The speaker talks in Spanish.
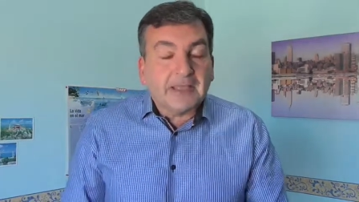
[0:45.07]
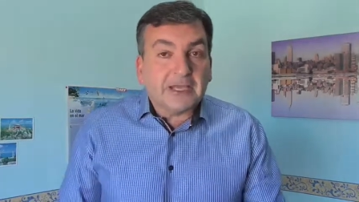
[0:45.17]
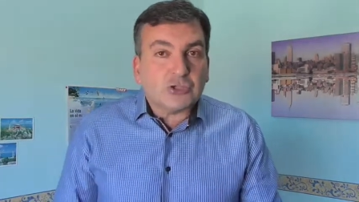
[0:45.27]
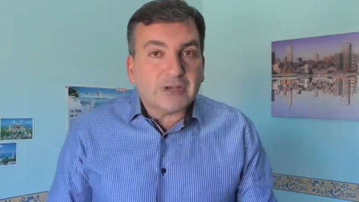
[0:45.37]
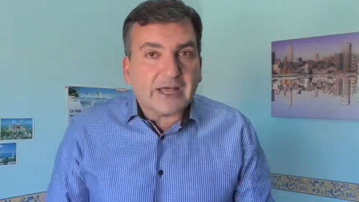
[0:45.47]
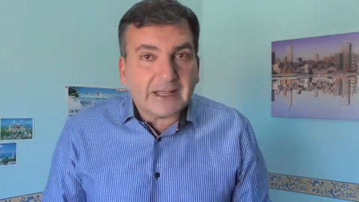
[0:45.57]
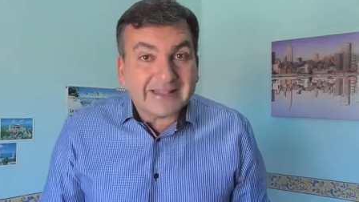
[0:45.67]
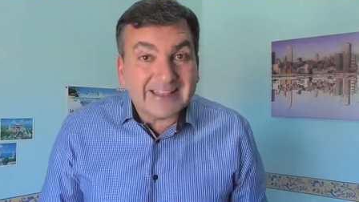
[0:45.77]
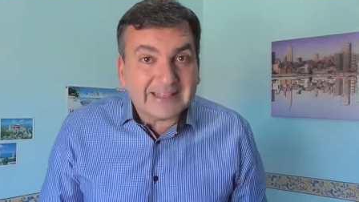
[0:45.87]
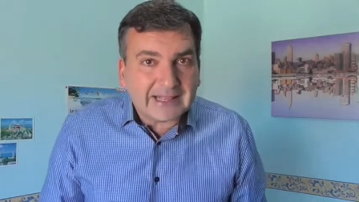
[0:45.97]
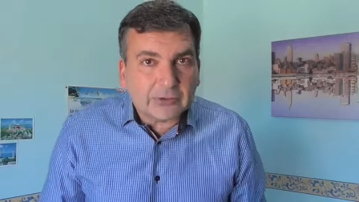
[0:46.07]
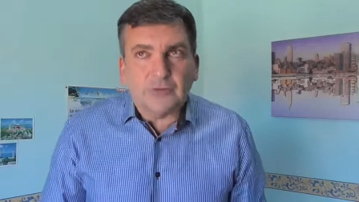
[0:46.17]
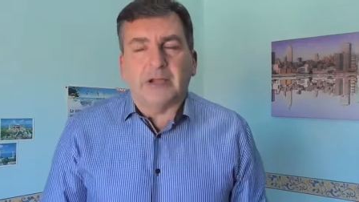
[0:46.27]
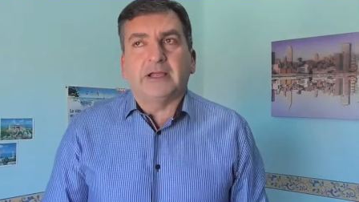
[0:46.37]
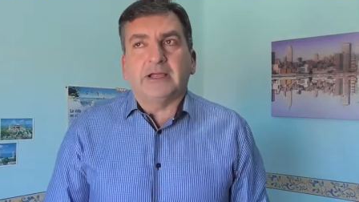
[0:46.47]
es una
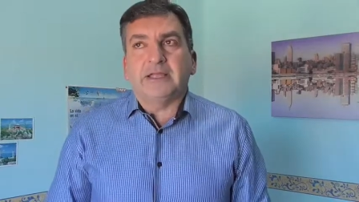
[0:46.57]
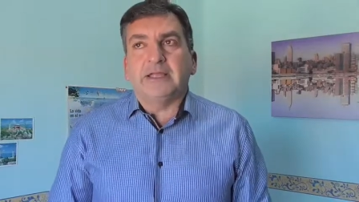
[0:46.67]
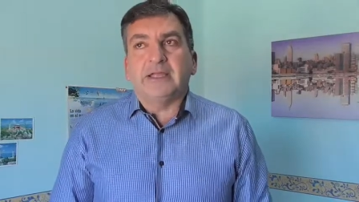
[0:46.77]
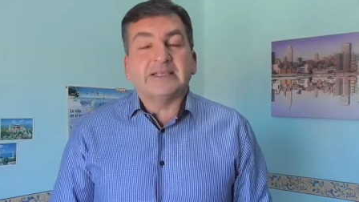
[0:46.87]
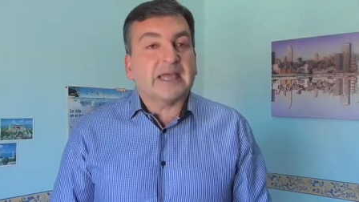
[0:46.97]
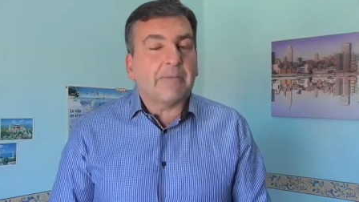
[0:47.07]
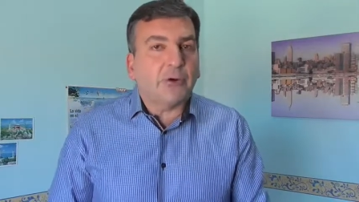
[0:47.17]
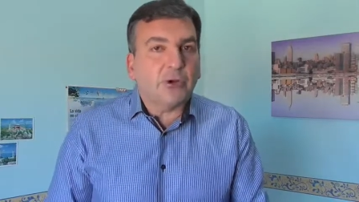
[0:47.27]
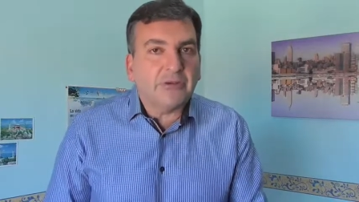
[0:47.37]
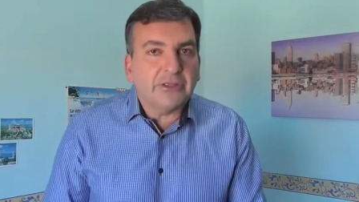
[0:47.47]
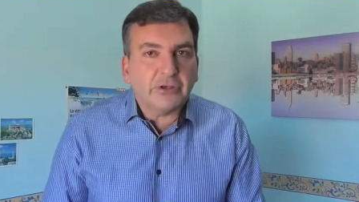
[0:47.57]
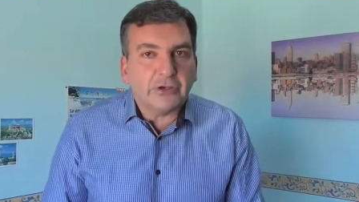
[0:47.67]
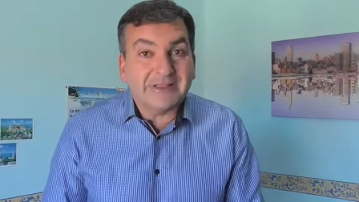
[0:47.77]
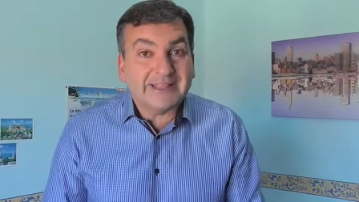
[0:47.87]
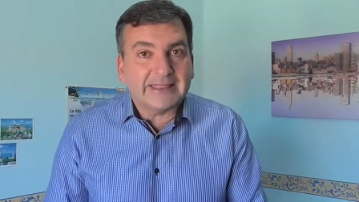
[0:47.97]
dictadura y está
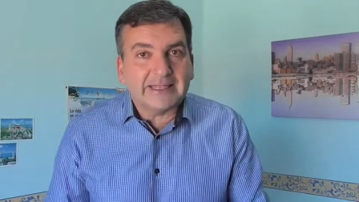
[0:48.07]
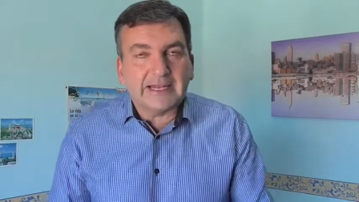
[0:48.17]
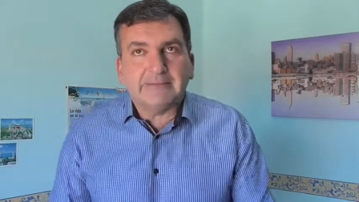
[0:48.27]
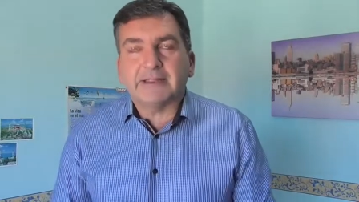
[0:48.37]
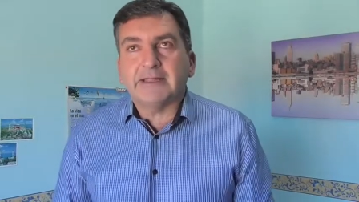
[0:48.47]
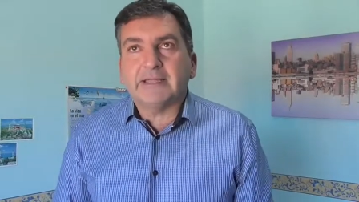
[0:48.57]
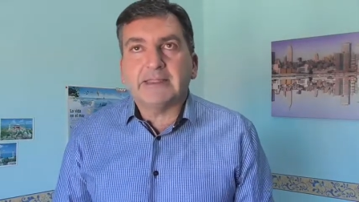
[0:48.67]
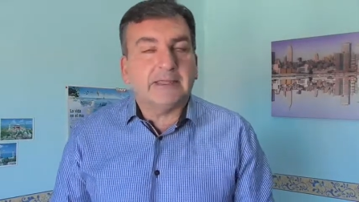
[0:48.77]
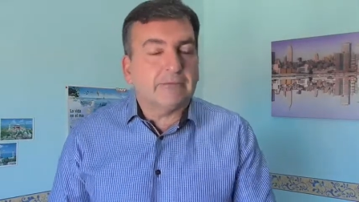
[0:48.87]
prohibido decir la verdad.